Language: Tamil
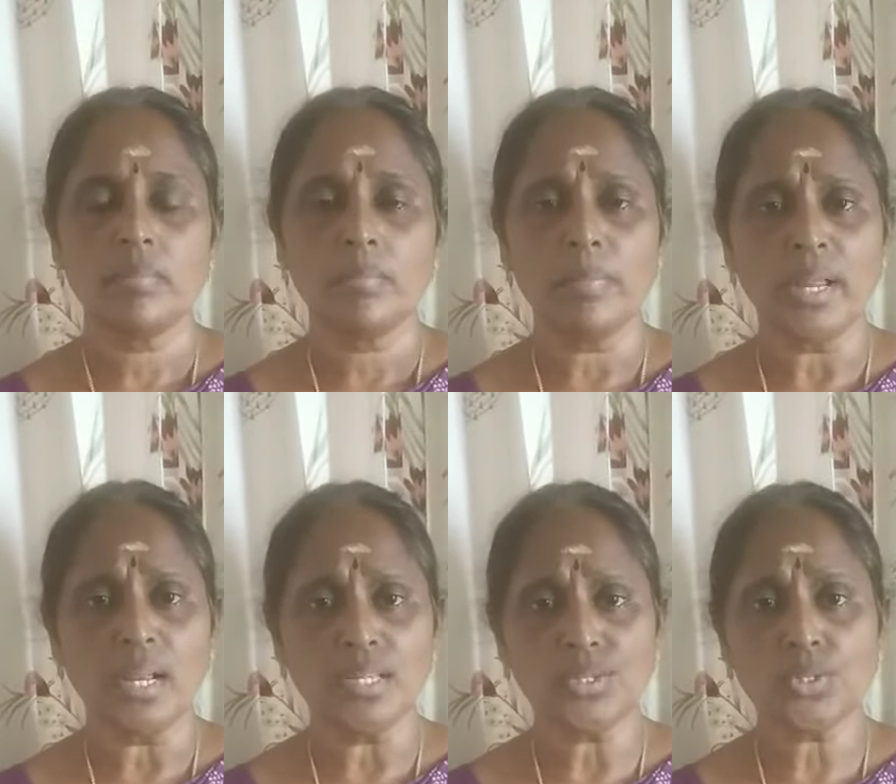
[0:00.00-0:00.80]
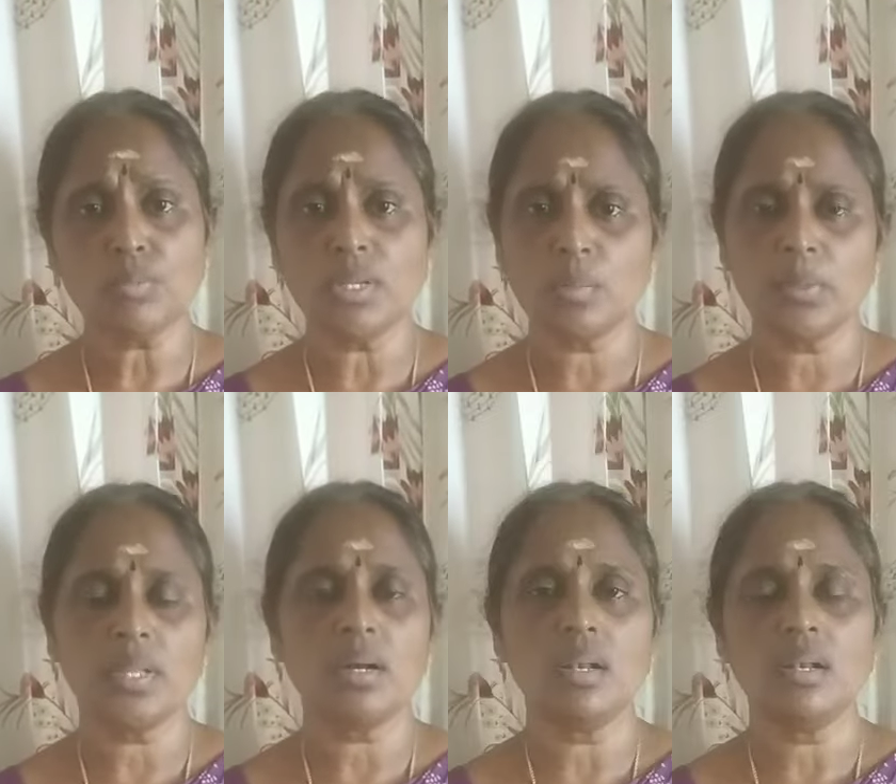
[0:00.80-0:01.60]
பிளேலிஸ்டும்
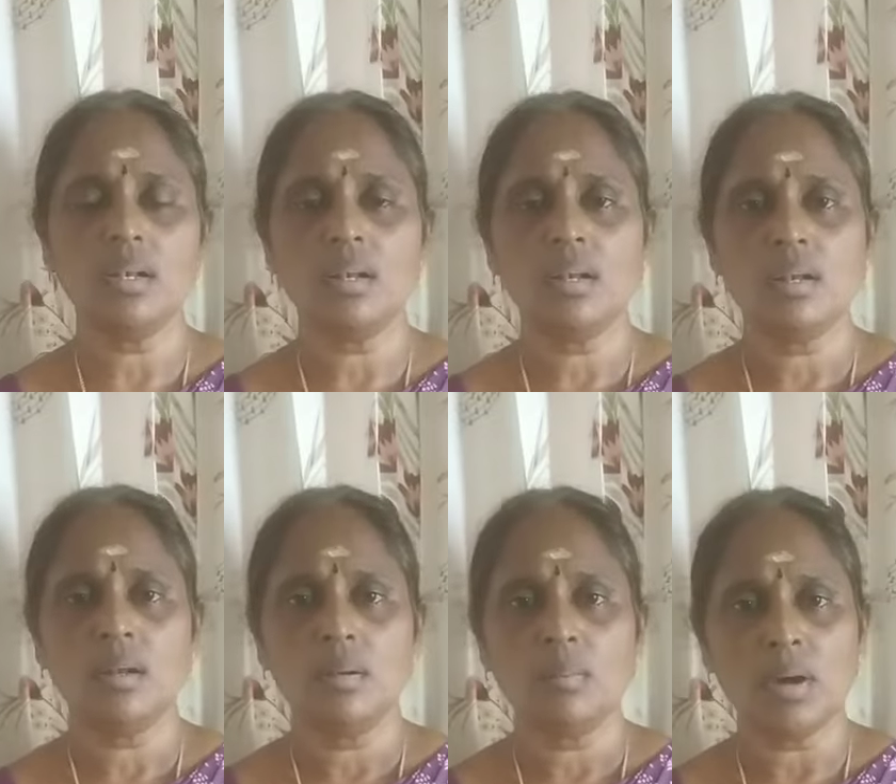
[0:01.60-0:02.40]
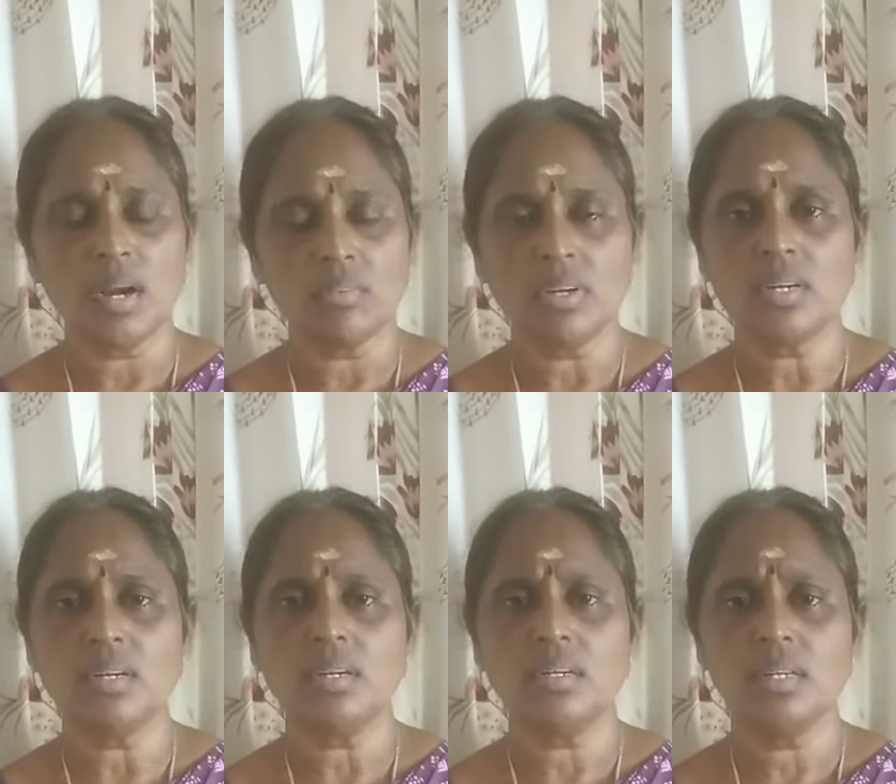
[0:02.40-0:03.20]
இருப்பதால் மாணவர்கள்
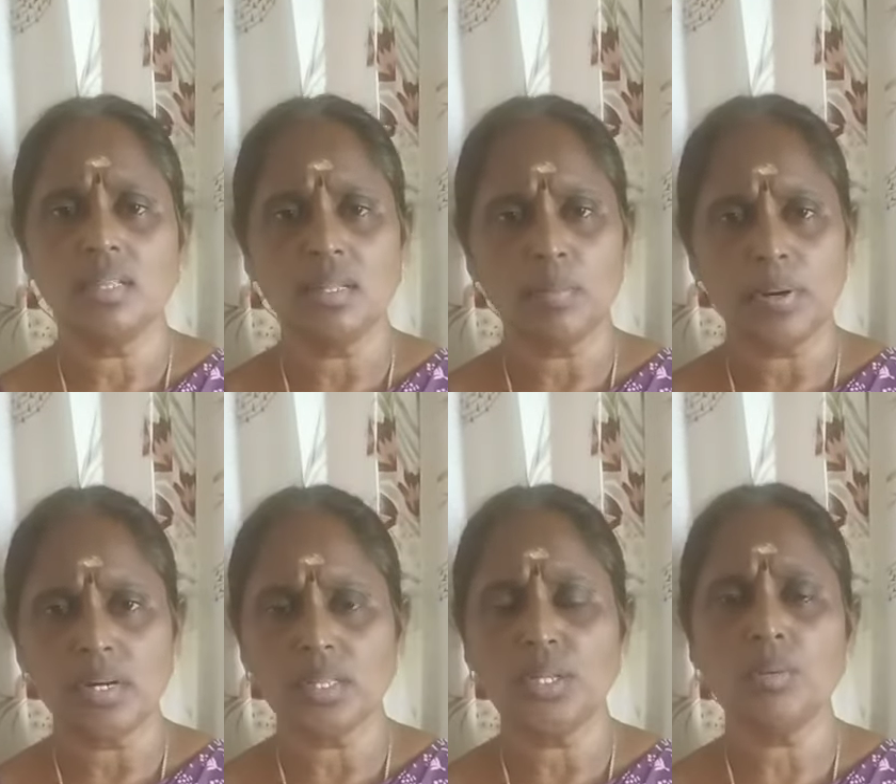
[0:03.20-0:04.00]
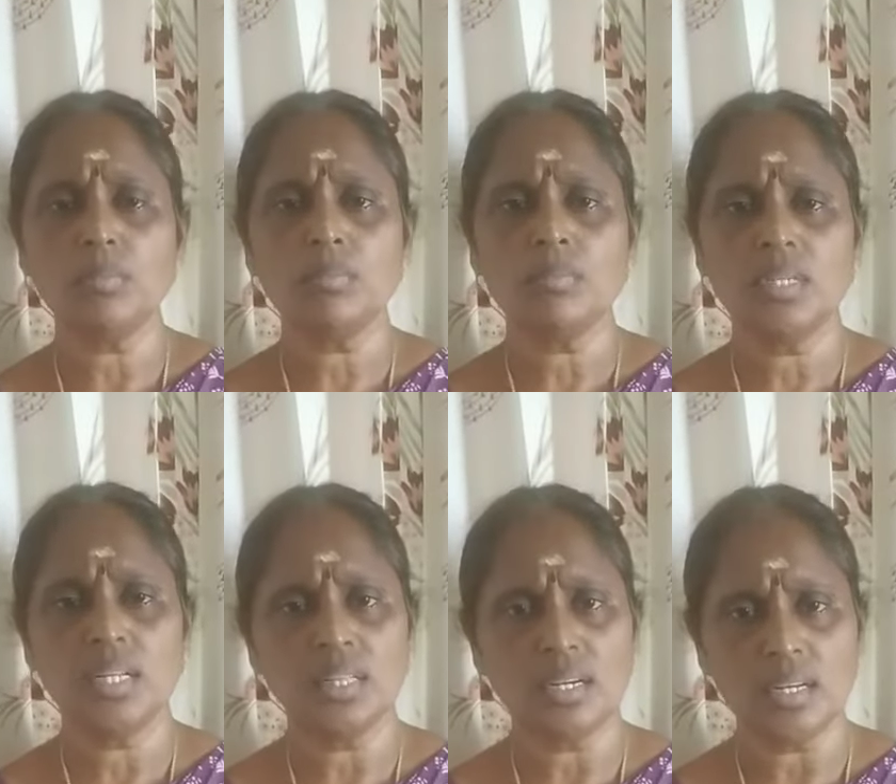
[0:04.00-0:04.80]
எந்த பாடத்தையும்
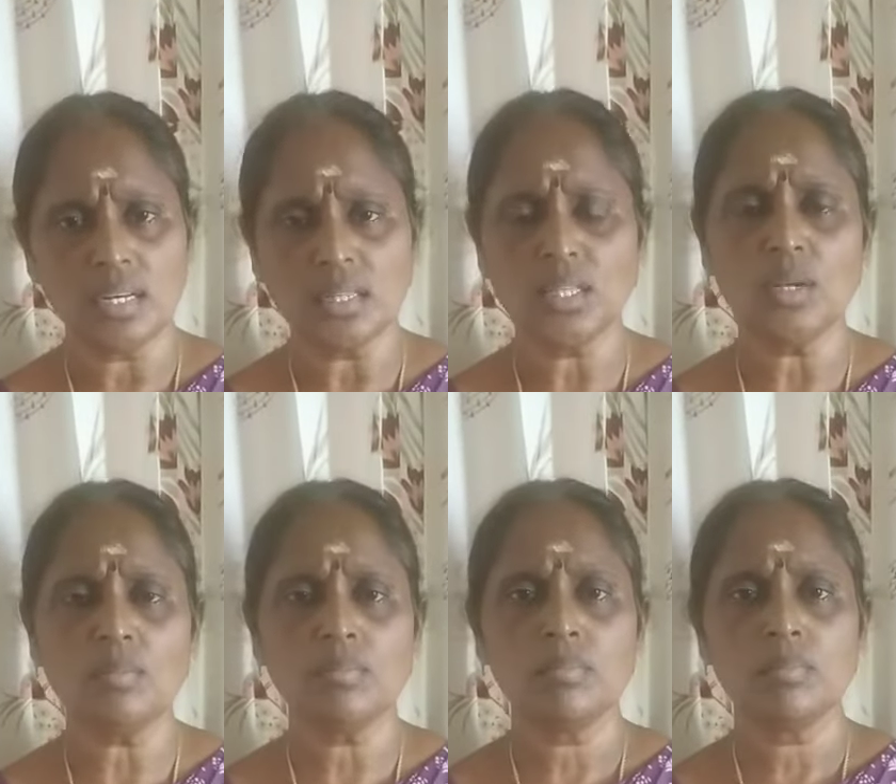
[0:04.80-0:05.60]
எந்த நேரத்திலும்